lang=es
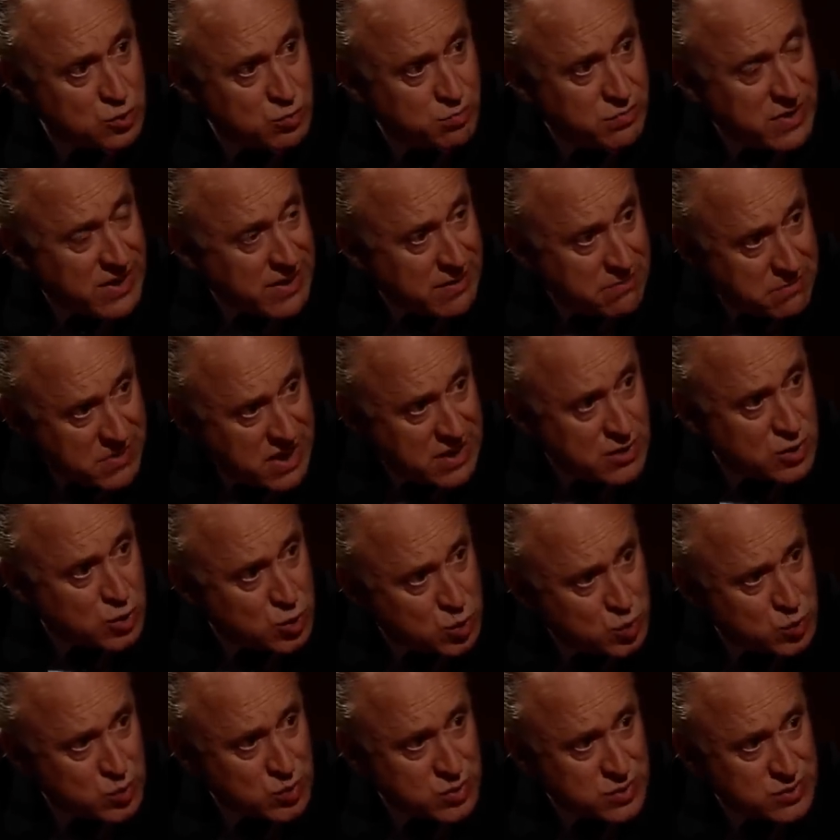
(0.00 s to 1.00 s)
para mal
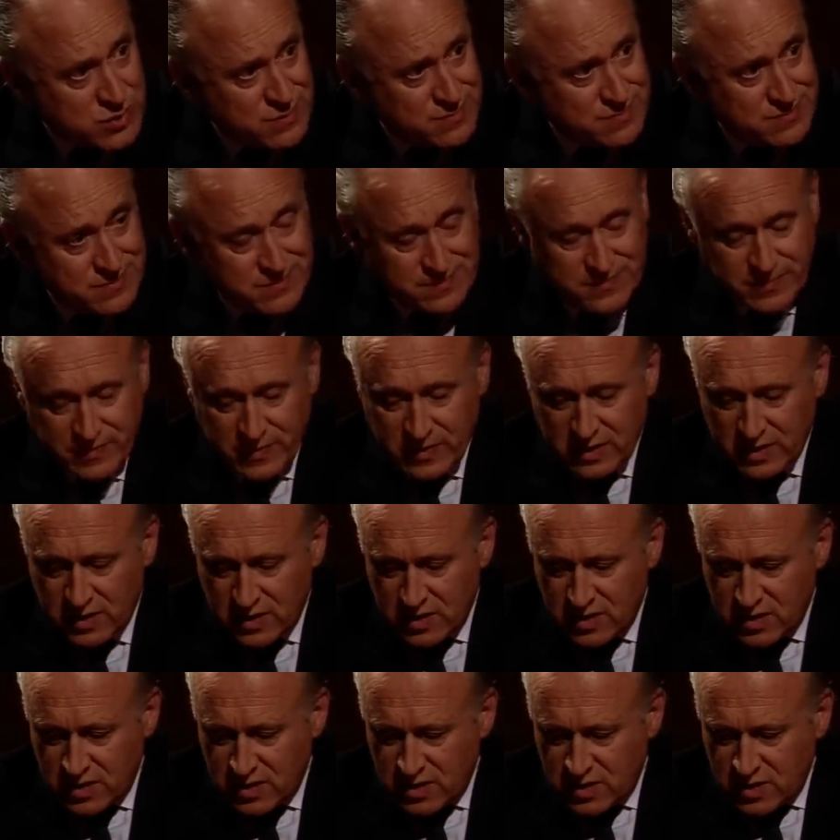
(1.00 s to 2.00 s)
suyo,
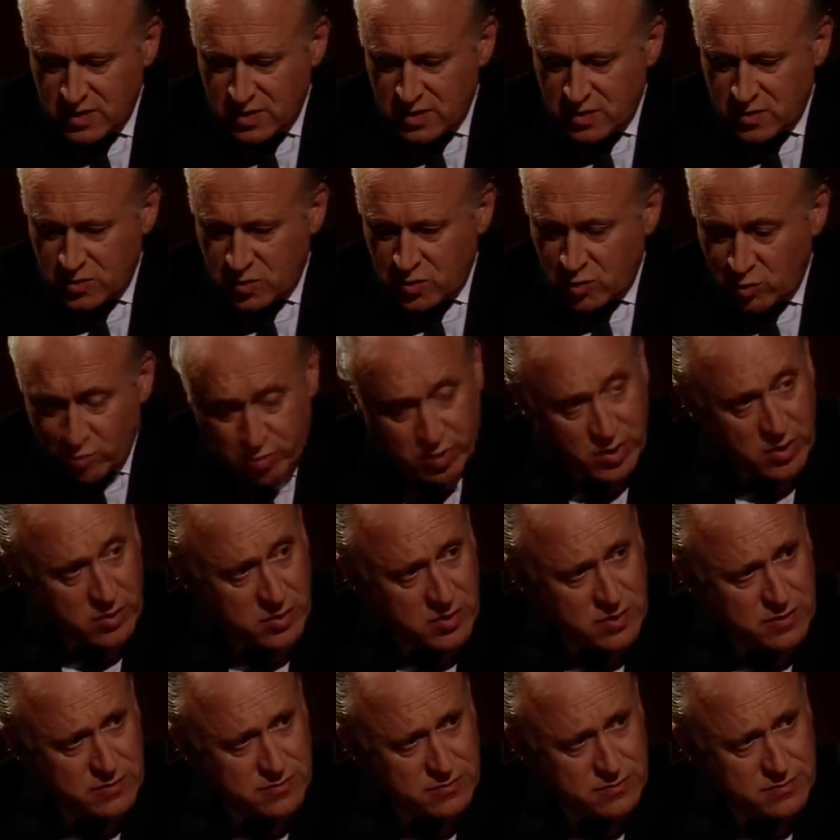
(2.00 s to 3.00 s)
un pueblo,